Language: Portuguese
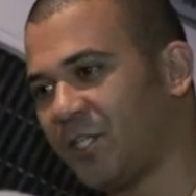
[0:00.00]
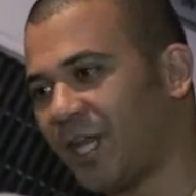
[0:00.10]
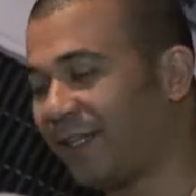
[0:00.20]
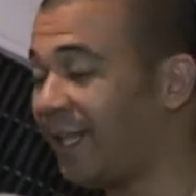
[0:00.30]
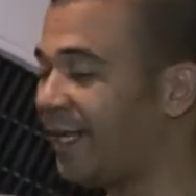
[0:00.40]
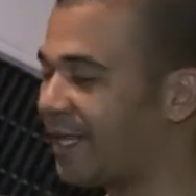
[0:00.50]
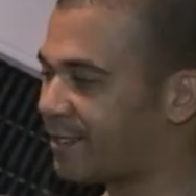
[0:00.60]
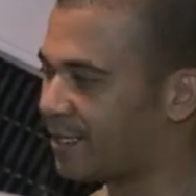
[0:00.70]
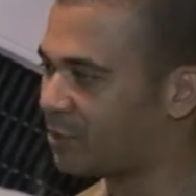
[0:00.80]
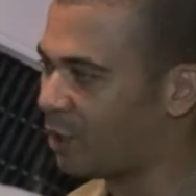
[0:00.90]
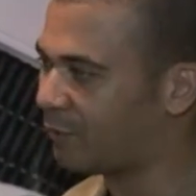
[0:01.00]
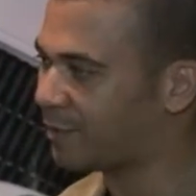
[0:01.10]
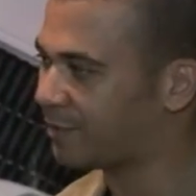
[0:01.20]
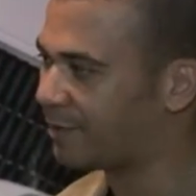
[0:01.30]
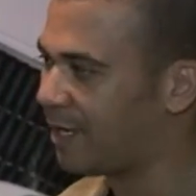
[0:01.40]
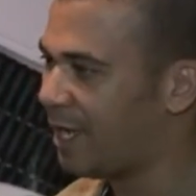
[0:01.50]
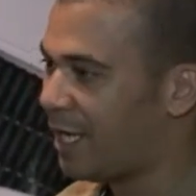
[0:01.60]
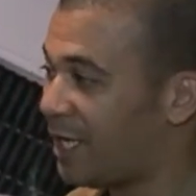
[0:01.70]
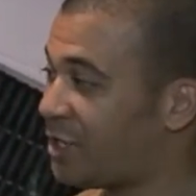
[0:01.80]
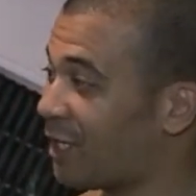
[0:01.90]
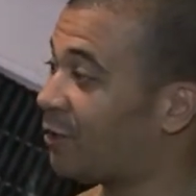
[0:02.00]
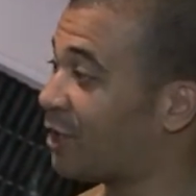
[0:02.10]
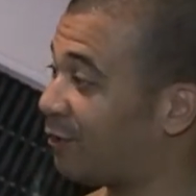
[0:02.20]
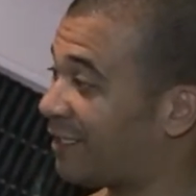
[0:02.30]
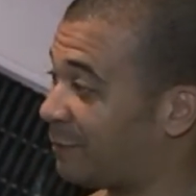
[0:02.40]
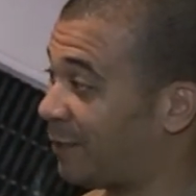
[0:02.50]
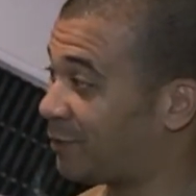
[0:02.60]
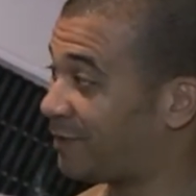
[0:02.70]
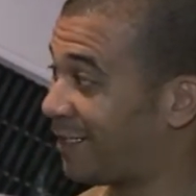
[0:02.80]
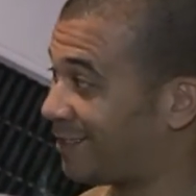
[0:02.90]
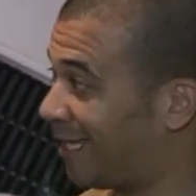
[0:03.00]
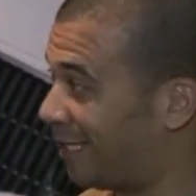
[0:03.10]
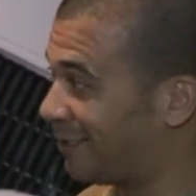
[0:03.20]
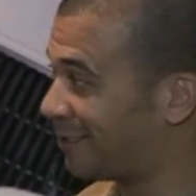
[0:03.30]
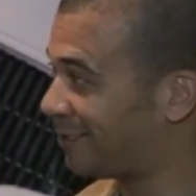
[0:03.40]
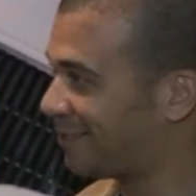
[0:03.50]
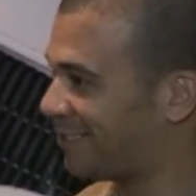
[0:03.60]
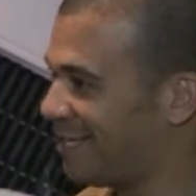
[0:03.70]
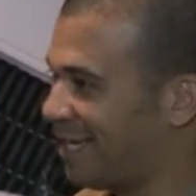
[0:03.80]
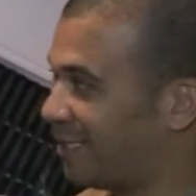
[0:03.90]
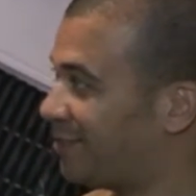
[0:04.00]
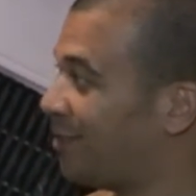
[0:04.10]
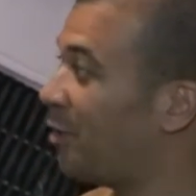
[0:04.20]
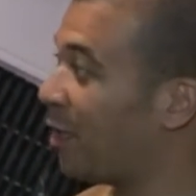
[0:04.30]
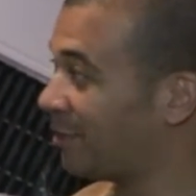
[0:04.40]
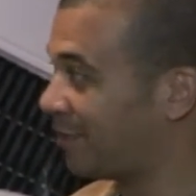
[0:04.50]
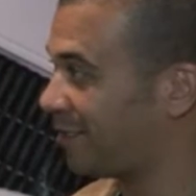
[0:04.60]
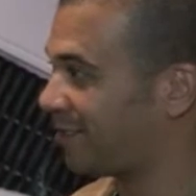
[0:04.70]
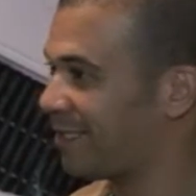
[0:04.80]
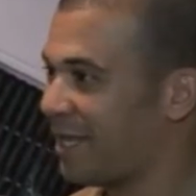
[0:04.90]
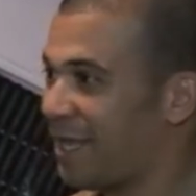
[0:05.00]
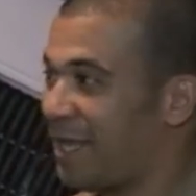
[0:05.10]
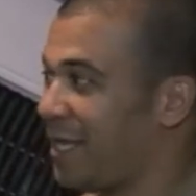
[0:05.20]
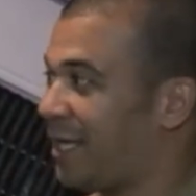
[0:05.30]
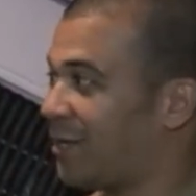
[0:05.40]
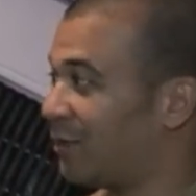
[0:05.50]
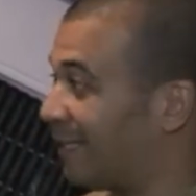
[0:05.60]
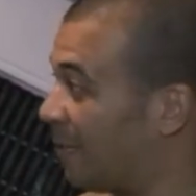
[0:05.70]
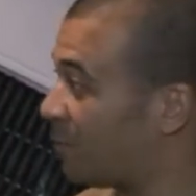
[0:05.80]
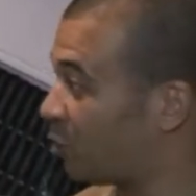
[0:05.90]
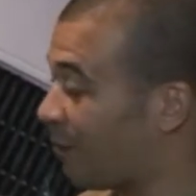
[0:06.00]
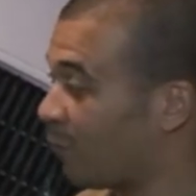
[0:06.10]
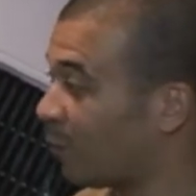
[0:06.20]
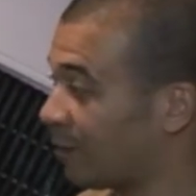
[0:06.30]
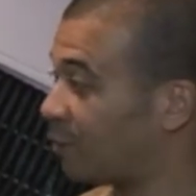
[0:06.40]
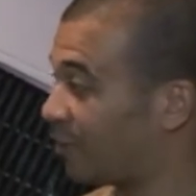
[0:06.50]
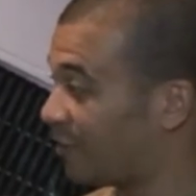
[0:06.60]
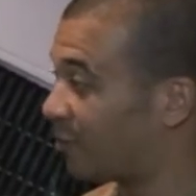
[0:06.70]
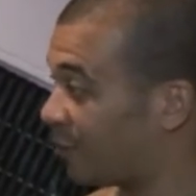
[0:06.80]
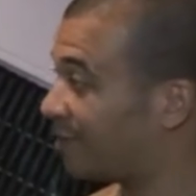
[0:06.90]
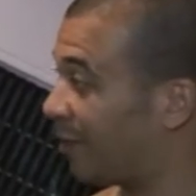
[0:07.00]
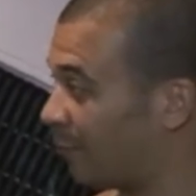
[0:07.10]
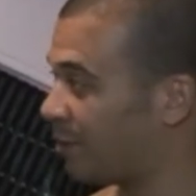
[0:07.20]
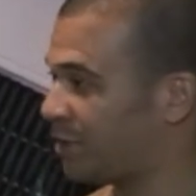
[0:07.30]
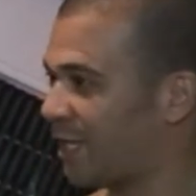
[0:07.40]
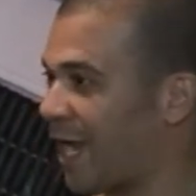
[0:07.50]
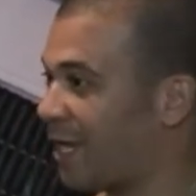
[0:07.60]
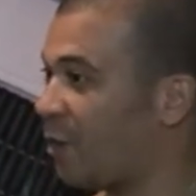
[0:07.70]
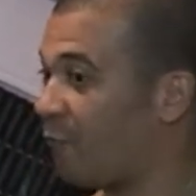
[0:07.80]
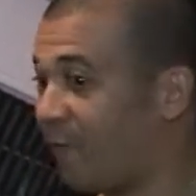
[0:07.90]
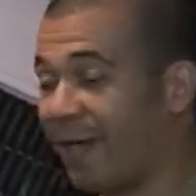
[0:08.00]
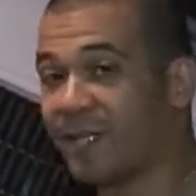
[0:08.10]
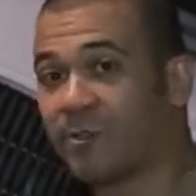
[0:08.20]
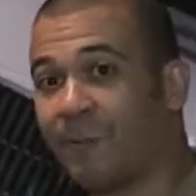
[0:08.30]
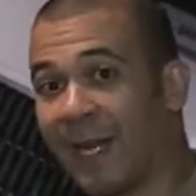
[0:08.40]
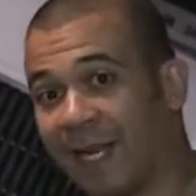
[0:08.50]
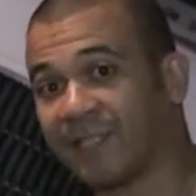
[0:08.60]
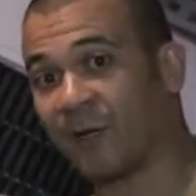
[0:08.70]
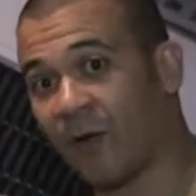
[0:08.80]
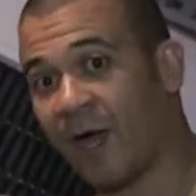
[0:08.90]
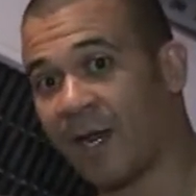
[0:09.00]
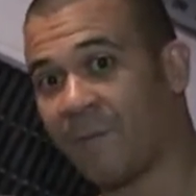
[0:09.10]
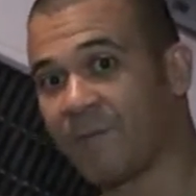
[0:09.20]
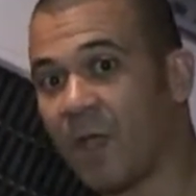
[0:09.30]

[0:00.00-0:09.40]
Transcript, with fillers: de atender essas noivas que chegam no dia do casamento estressadas, ansiosas e que não dá tempo de tomar conta do, da sua saúde. E aí eu ofereço para elas agora